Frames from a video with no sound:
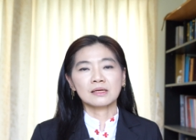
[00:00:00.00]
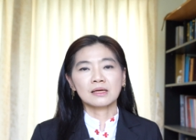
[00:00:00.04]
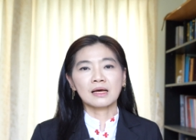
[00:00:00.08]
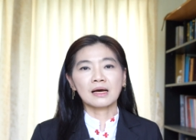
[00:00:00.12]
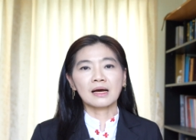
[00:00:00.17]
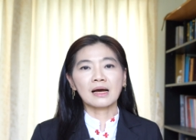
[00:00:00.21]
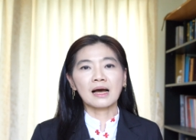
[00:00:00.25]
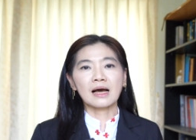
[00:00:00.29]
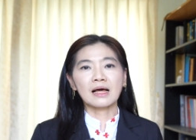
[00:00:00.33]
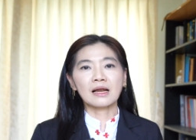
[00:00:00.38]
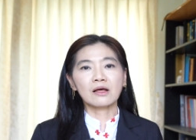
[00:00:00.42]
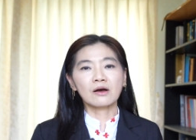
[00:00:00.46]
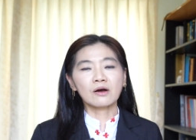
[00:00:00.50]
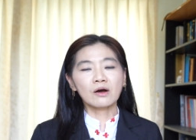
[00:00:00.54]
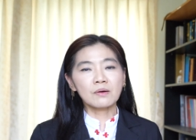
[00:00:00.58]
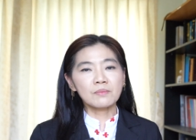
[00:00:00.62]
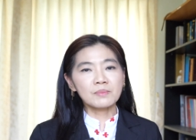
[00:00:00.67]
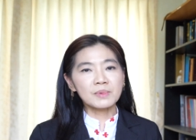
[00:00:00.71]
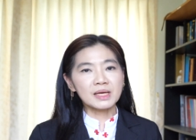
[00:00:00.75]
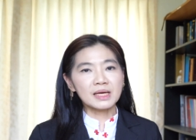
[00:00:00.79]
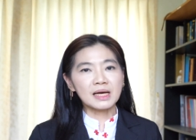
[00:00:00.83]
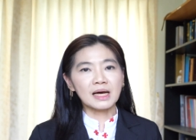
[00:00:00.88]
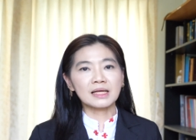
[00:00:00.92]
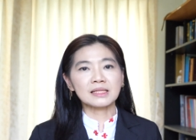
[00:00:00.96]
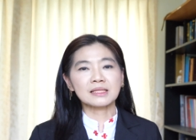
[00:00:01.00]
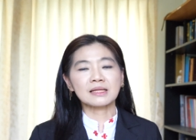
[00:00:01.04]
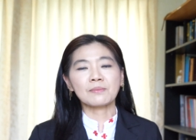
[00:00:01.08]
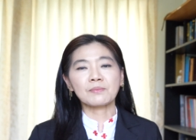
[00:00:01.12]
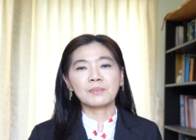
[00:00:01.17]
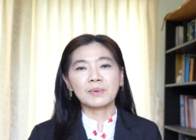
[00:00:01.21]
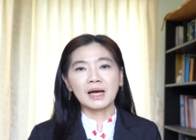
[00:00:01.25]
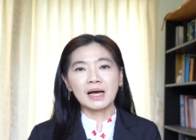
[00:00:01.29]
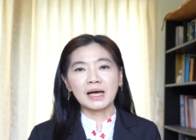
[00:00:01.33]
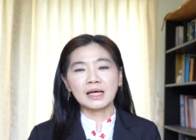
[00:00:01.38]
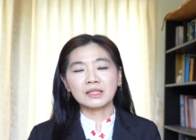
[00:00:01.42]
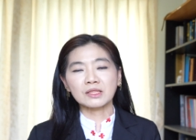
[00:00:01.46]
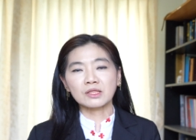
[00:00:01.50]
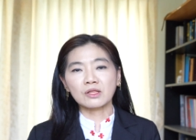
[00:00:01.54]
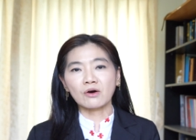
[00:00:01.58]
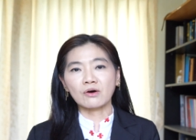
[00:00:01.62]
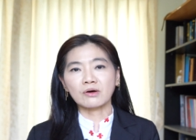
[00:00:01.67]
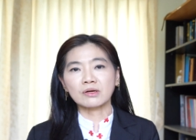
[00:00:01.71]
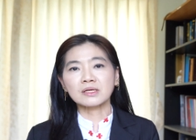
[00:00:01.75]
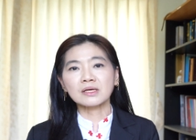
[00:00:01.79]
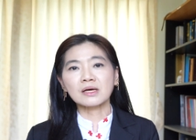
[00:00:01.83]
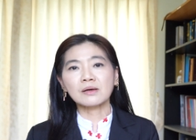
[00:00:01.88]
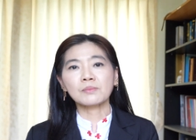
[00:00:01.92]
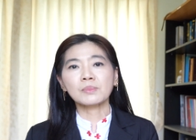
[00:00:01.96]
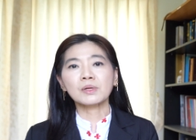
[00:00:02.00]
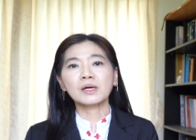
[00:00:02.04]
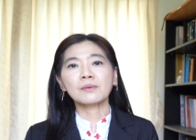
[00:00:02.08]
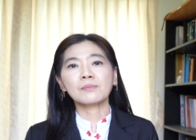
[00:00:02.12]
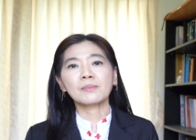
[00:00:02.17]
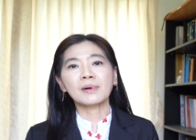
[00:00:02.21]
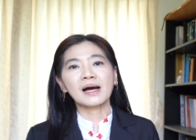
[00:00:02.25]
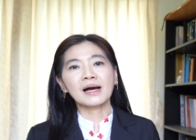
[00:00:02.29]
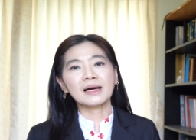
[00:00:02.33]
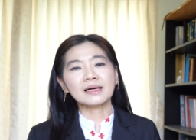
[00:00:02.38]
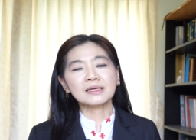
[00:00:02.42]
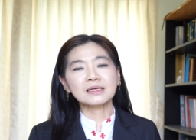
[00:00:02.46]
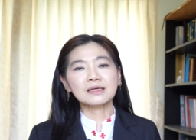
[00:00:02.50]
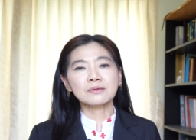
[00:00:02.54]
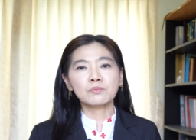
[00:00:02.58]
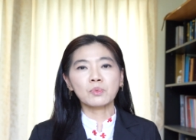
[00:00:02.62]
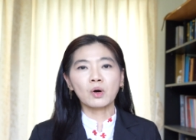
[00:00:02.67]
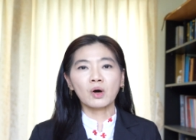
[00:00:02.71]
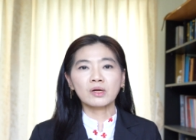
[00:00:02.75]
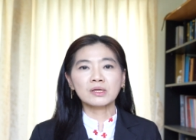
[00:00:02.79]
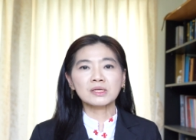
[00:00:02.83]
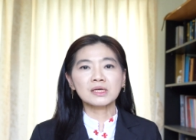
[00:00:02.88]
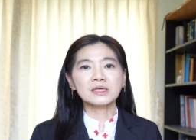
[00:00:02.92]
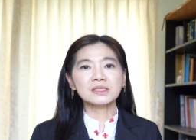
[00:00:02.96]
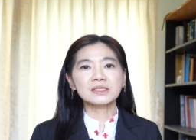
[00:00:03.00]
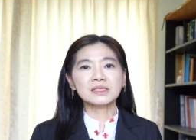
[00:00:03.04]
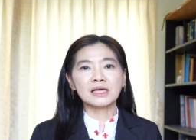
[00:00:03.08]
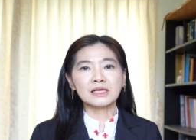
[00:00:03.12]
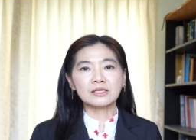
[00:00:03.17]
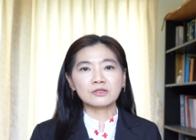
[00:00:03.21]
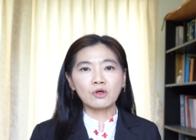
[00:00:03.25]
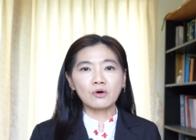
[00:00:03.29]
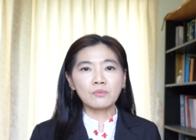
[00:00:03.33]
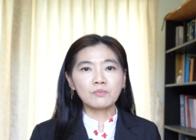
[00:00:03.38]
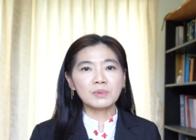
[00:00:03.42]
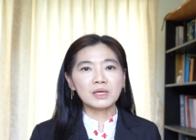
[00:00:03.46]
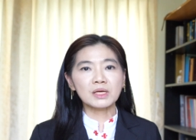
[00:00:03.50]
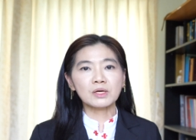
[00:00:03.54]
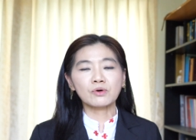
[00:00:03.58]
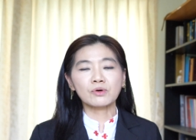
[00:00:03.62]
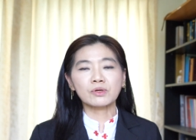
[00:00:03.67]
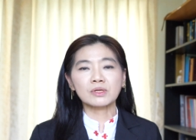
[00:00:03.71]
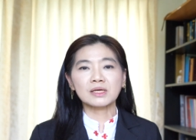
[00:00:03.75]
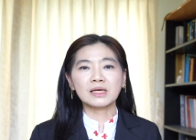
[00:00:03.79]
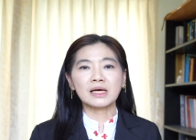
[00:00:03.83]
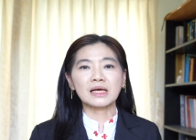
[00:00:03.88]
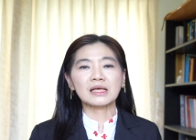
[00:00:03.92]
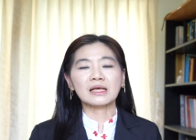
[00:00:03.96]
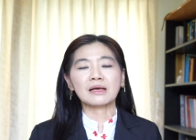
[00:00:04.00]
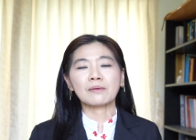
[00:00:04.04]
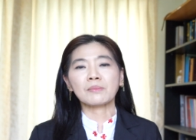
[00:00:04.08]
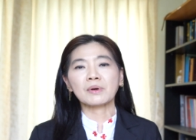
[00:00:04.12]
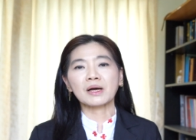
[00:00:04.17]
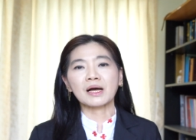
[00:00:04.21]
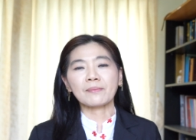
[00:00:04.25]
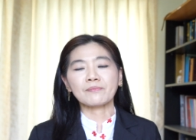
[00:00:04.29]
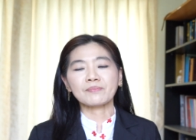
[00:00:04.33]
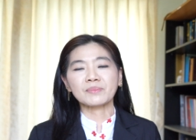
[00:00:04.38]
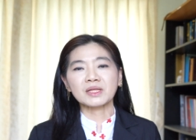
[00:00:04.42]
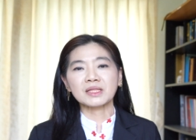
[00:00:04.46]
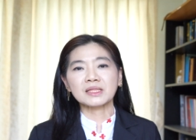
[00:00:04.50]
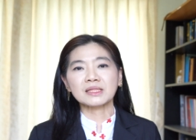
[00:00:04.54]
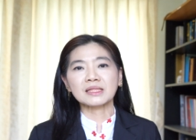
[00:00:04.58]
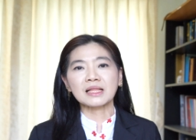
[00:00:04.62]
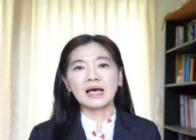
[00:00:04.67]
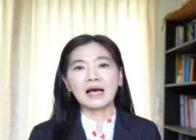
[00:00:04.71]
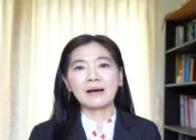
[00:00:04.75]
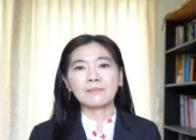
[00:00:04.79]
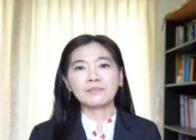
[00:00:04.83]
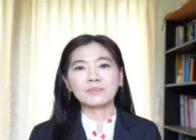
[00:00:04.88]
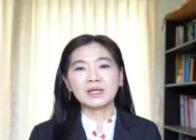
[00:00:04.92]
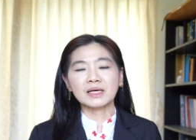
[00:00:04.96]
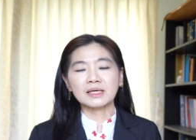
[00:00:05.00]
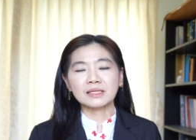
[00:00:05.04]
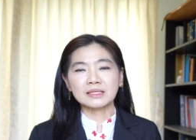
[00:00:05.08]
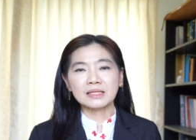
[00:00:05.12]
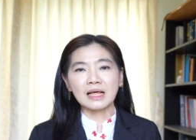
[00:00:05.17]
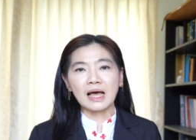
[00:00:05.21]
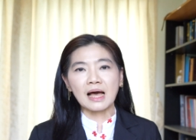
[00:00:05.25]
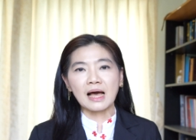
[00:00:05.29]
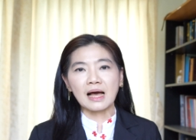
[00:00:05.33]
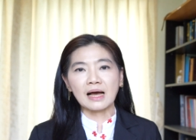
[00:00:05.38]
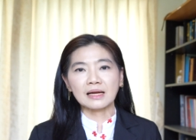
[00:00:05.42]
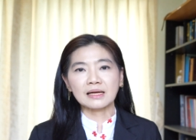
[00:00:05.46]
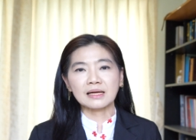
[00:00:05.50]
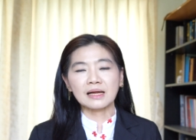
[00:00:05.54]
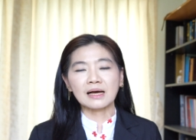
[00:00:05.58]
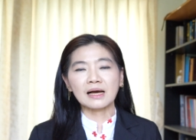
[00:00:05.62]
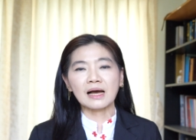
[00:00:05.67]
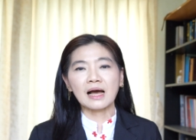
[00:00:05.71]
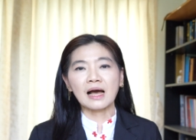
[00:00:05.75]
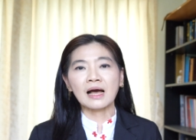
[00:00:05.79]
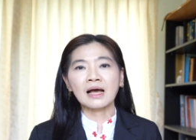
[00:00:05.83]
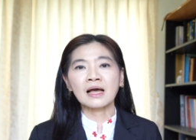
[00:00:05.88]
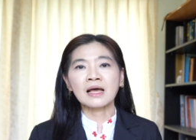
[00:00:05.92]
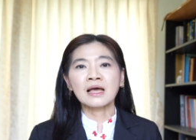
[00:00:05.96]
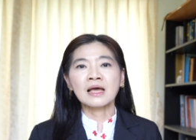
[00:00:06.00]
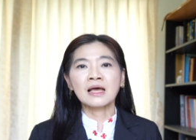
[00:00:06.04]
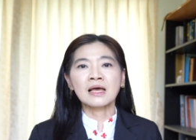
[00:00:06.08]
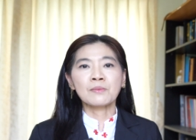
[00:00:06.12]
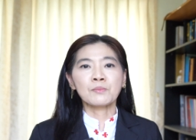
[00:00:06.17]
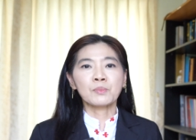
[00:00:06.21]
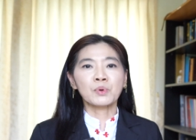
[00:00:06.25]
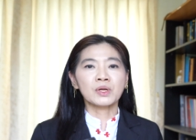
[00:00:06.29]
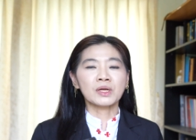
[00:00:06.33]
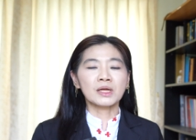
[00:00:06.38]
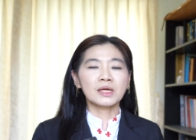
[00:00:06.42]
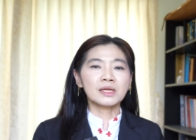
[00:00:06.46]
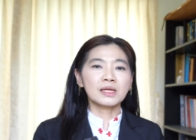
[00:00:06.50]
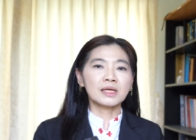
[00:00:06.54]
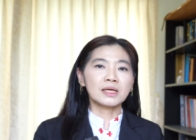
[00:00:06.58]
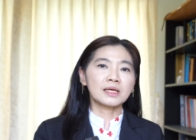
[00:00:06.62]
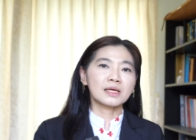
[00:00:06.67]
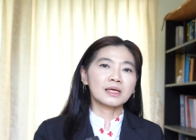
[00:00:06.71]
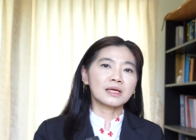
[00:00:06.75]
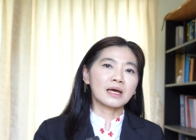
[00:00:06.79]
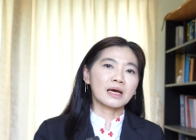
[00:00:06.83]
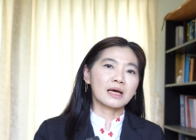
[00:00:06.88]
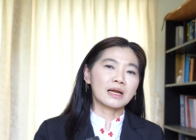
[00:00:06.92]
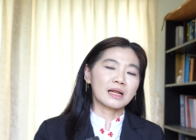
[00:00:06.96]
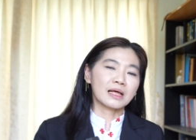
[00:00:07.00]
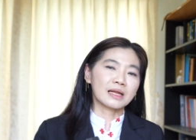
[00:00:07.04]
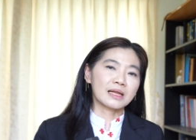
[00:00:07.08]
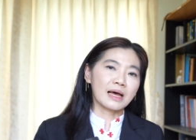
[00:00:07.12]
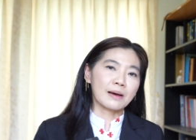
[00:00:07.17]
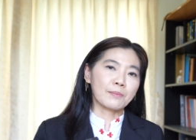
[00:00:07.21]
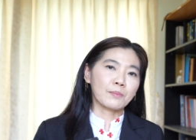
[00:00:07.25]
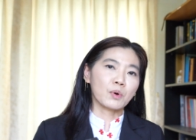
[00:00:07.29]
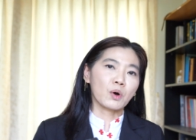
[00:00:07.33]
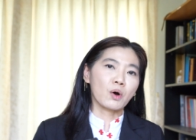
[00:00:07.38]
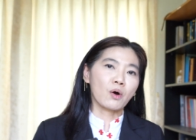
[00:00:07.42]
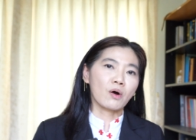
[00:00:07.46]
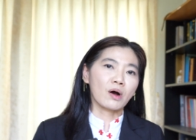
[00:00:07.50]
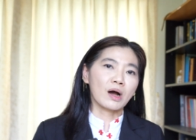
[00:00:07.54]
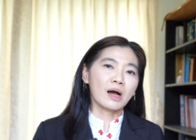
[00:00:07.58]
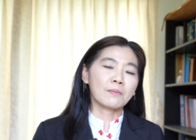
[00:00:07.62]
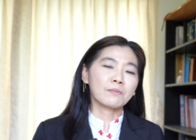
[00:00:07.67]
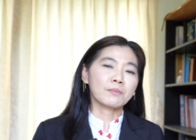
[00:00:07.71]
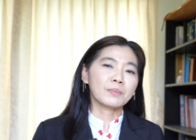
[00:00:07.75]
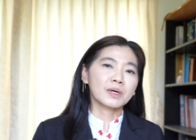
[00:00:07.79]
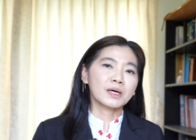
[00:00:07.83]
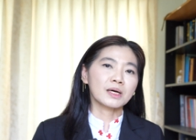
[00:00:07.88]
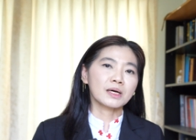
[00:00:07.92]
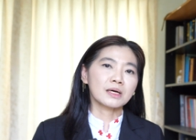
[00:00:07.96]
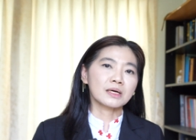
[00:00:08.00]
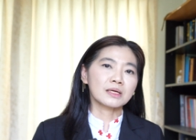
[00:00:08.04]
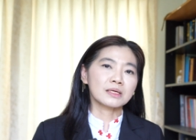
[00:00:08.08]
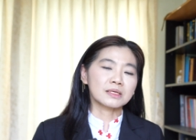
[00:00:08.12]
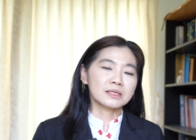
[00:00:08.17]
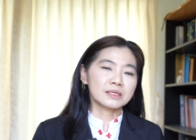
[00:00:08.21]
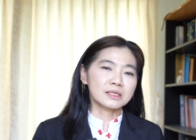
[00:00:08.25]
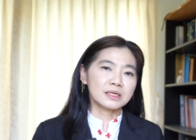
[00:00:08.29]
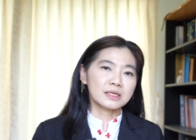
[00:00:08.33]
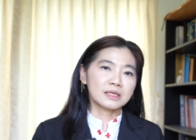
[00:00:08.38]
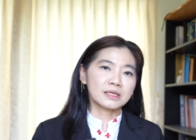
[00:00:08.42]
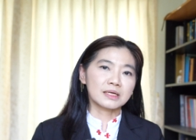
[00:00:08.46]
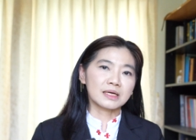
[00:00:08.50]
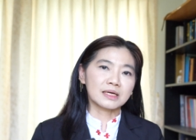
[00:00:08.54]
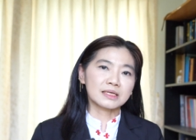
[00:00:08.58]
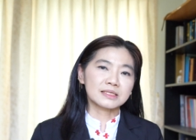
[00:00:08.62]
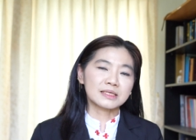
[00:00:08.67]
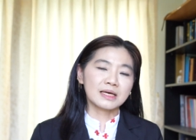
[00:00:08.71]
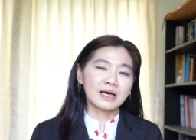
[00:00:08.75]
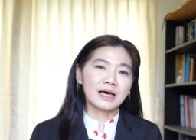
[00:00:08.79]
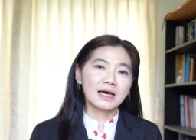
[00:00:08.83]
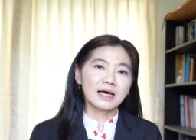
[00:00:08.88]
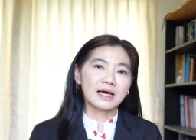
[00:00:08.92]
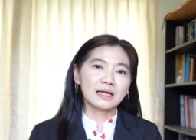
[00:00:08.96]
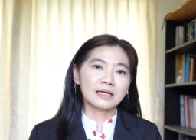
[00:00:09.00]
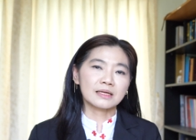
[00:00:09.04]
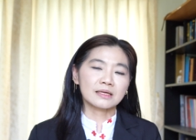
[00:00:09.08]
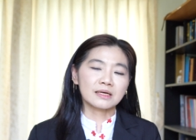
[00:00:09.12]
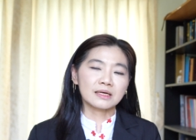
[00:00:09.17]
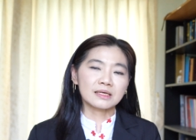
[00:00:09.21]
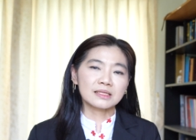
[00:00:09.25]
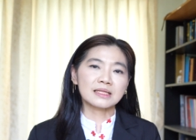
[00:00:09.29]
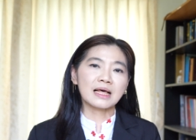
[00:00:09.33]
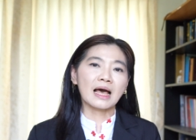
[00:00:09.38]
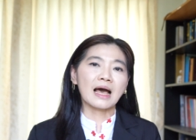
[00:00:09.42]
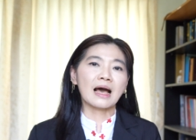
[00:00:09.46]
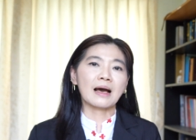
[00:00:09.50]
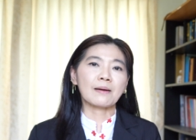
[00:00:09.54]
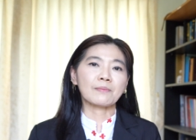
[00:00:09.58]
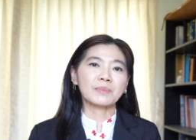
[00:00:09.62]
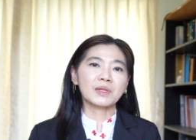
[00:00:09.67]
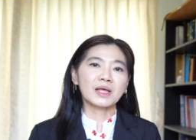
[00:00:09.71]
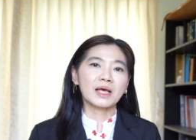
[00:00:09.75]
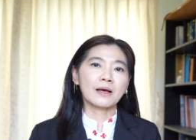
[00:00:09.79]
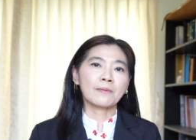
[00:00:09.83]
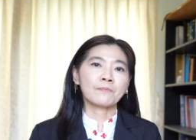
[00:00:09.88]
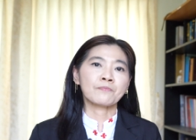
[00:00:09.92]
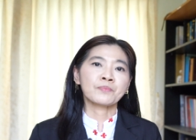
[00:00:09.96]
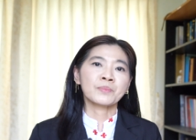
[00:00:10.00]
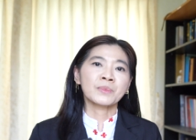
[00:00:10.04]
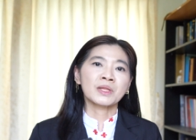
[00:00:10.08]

นะคะแล้วก็มีการทำงานต่อเนื่องเพิ่มมากขึ้นเพราะเนื่องจากต้องมีกลไกกำกับติดตามต่างๆนะคะ เพราะนั้นในระดับของอำเภอหรือกิ่งกาชาติก็ตามเนี่ย